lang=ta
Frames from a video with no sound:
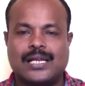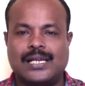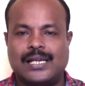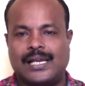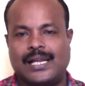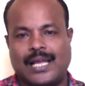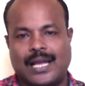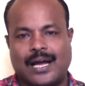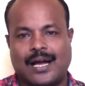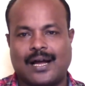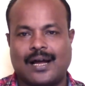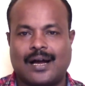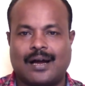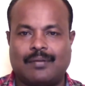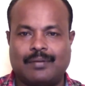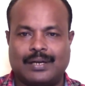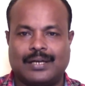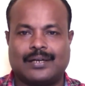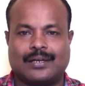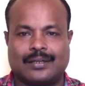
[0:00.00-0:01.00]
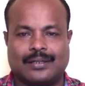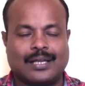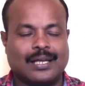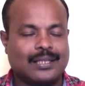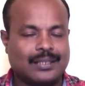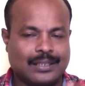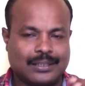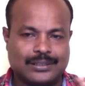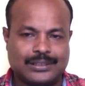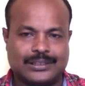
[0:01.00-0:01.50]
இல்லையா அப்படின்றது தான்
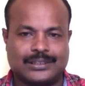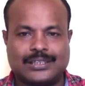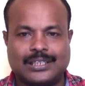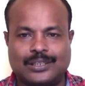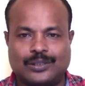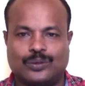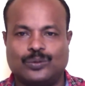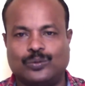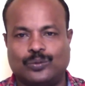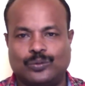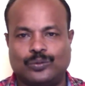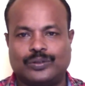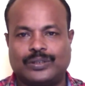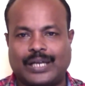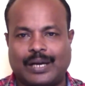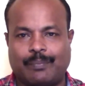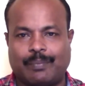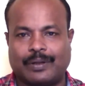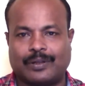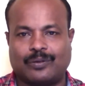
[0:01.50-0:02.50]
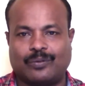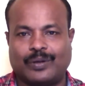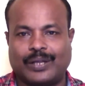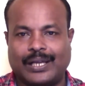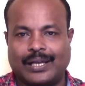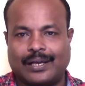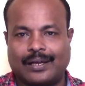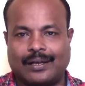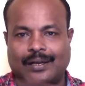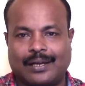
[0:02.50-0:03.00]
இந்த ஜித்தன் டூ
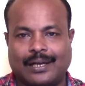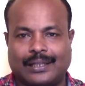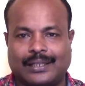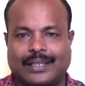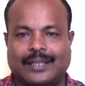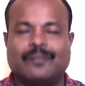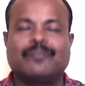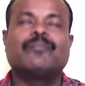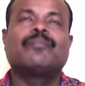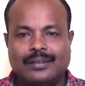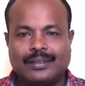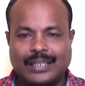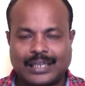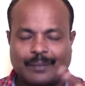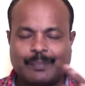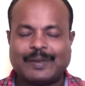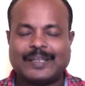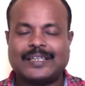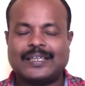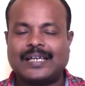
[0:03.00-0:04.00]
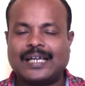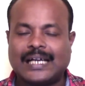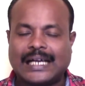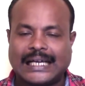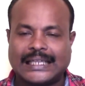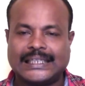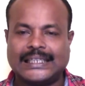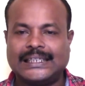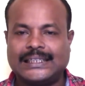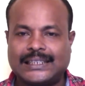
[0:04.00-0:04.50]
திரைப்படத்துடைய கதை இந்த திரைப்படத்திற்கு
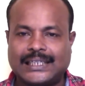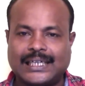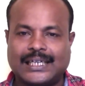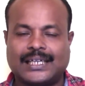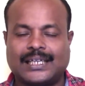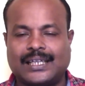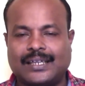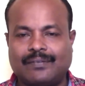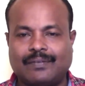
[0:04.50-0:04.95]
கதை திரைக்கதை